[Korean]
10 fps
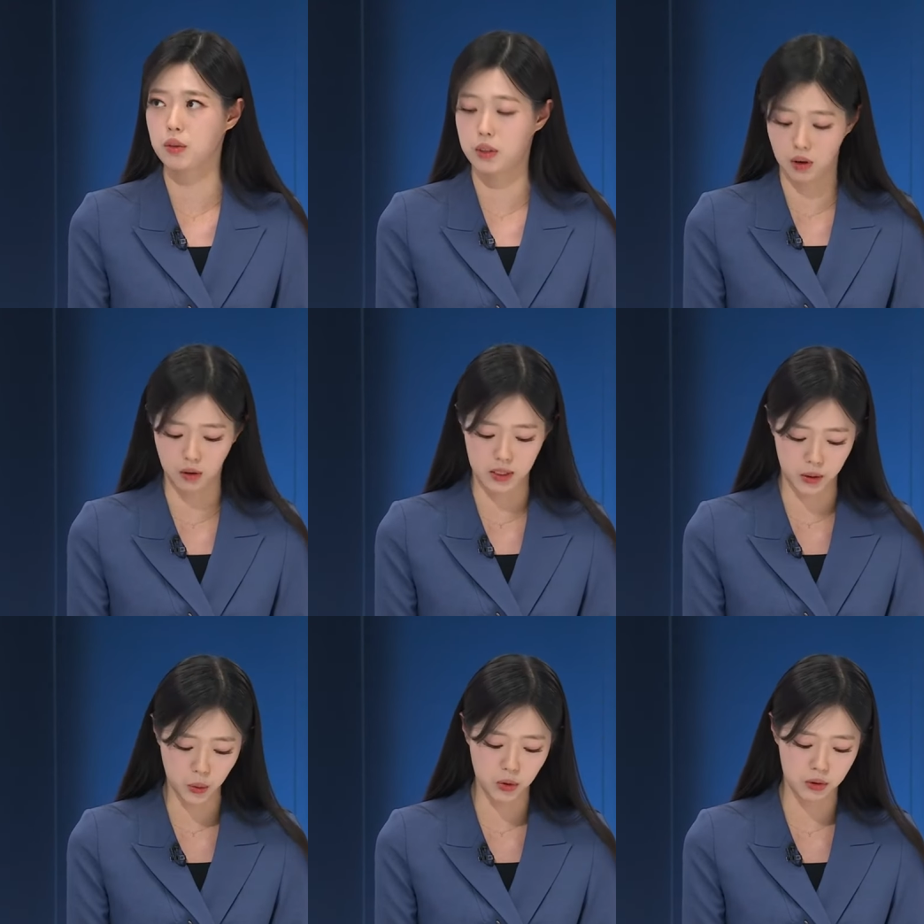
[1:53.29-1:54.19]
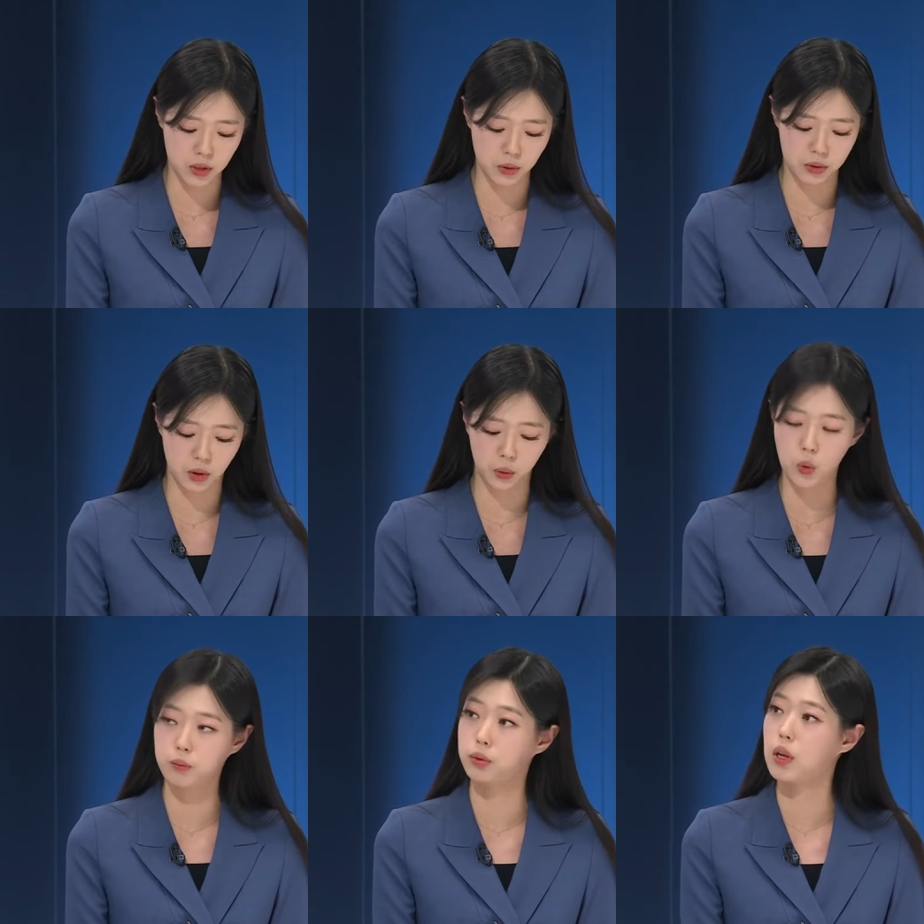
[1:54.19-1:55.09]
어, 대통령실로서도
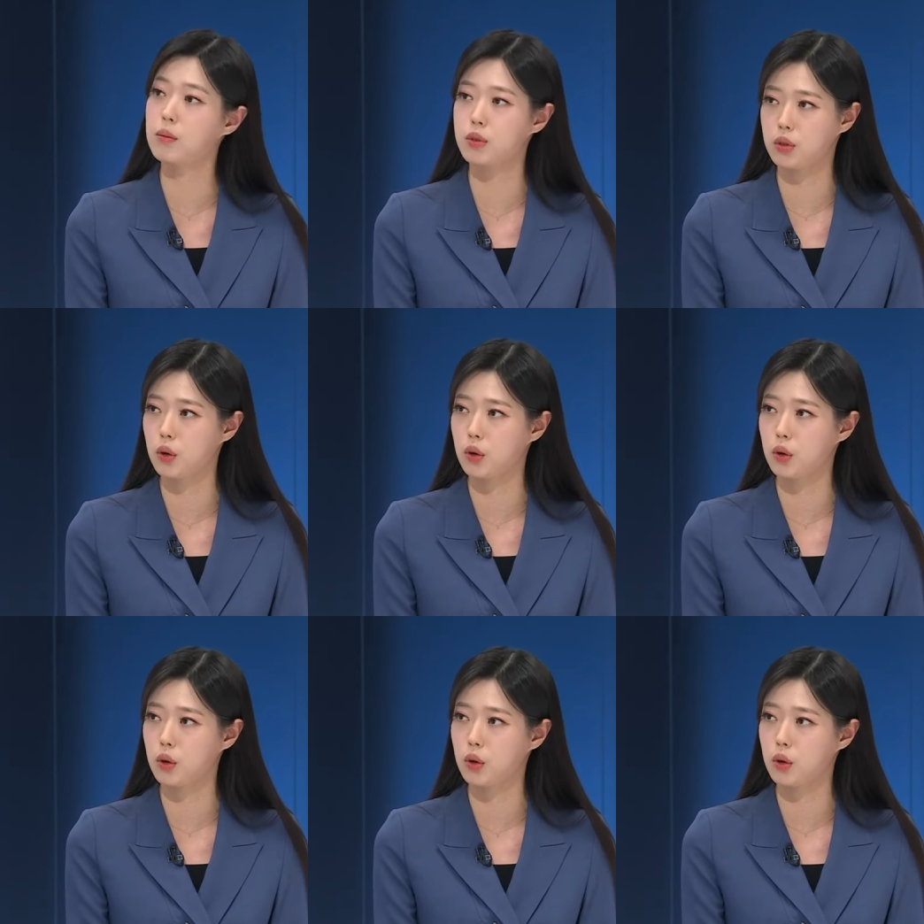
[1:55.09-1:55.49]
부담스러울